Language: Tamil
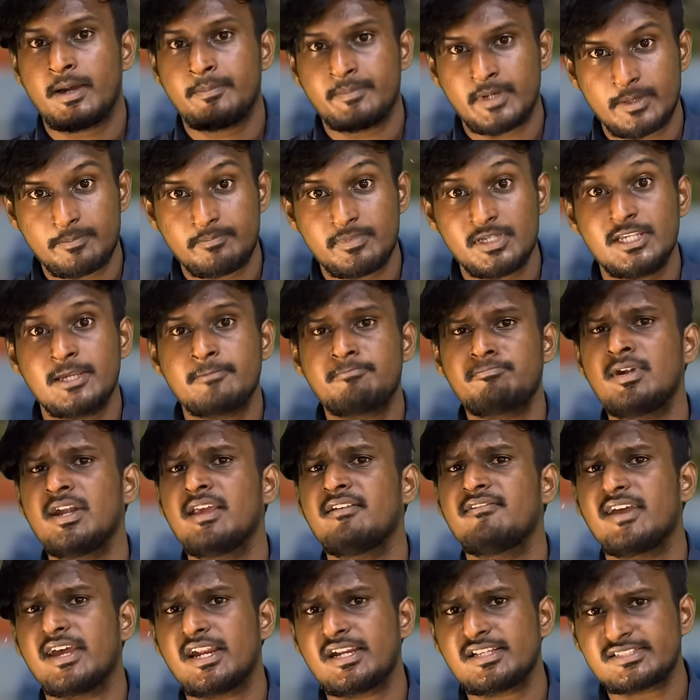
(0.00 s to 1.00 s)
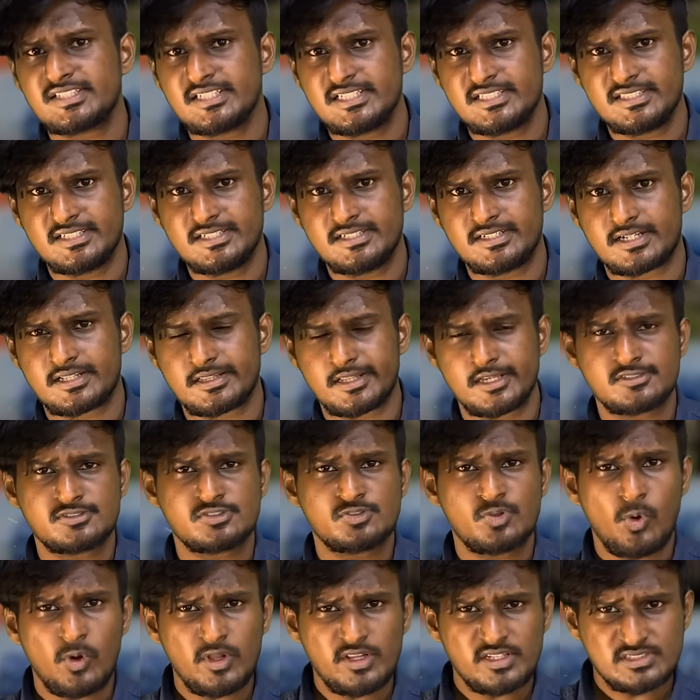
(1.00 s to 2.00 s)
அமைப்பு எப்படி வேலை செய்யுதுன்றதை
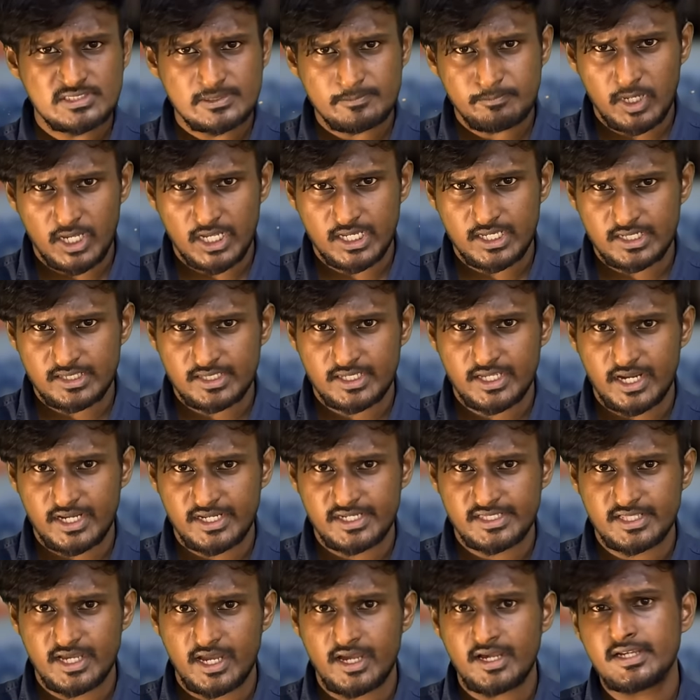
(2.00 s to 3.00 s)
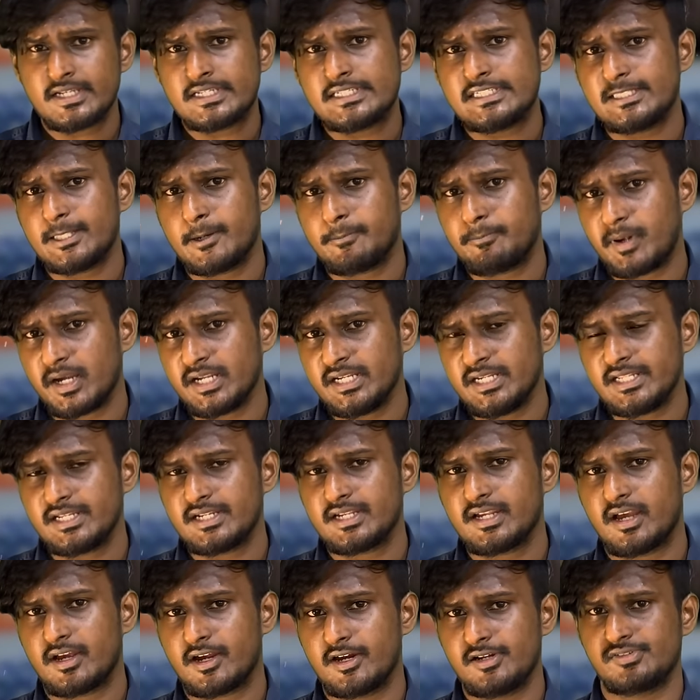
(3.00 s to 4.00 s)
சோதிச்சு பார்க்கறதுக்காண்டி தான் இதை
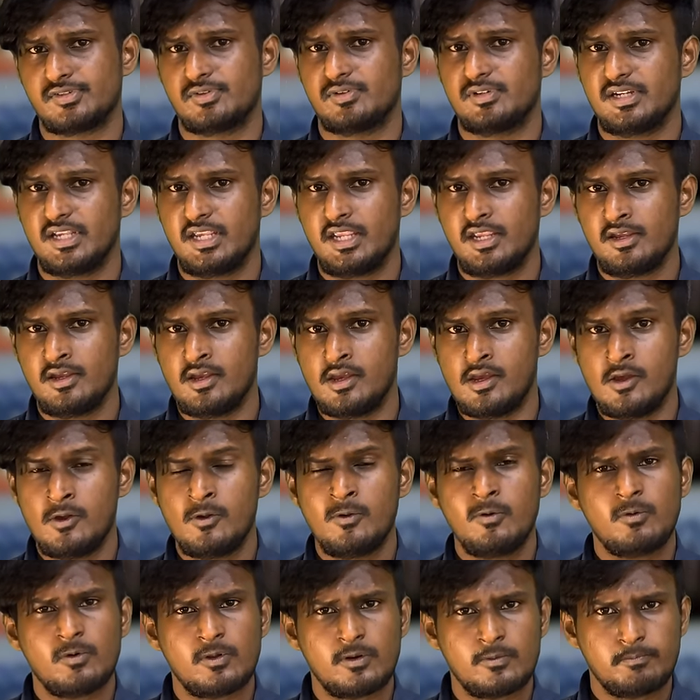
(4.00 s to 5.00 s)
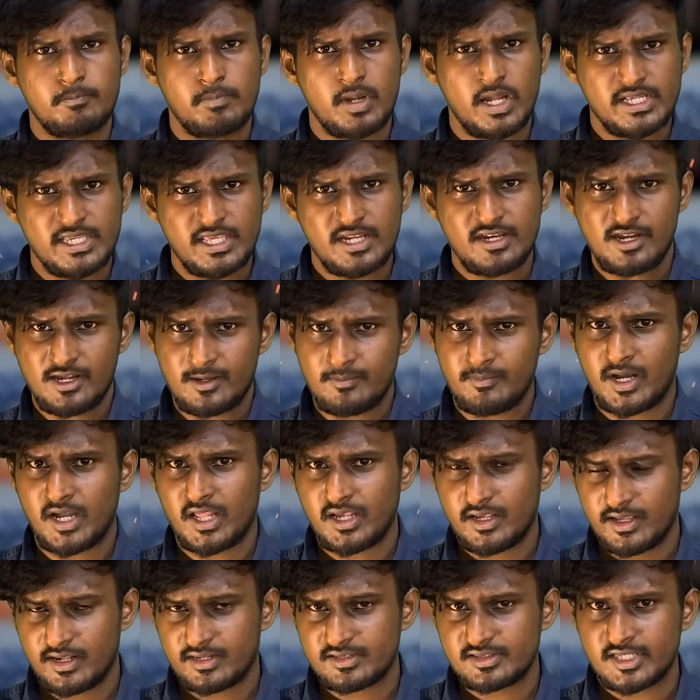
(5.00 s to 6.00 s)
பண்ணியிருக்காங்கன்னு சொல்லி ஒரு பகிரங்கமான
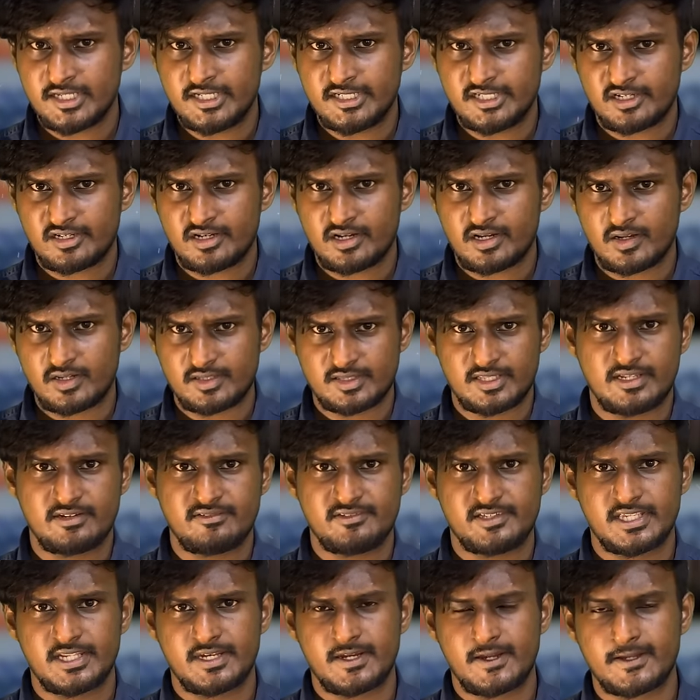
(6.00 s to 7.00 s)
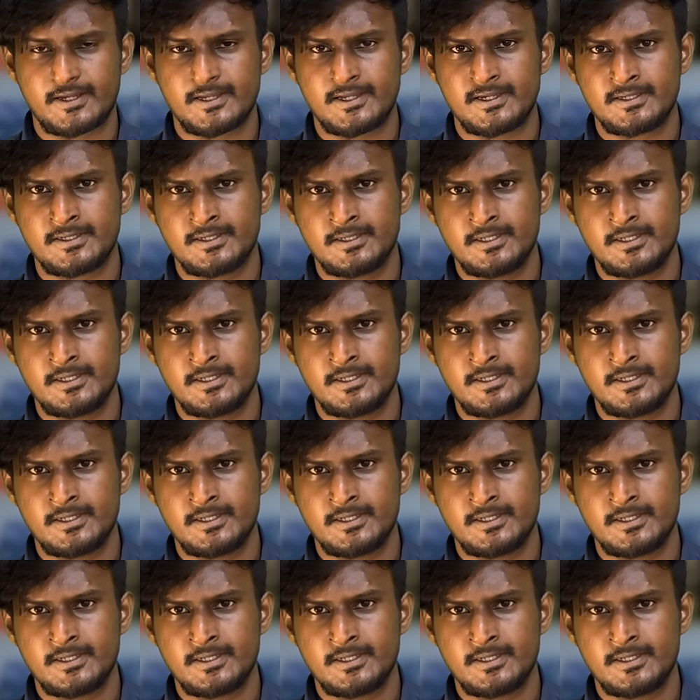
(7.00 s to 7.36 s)
கருத்தை இன்டர்நெட்டில் தெரிவிக்கிறாங்க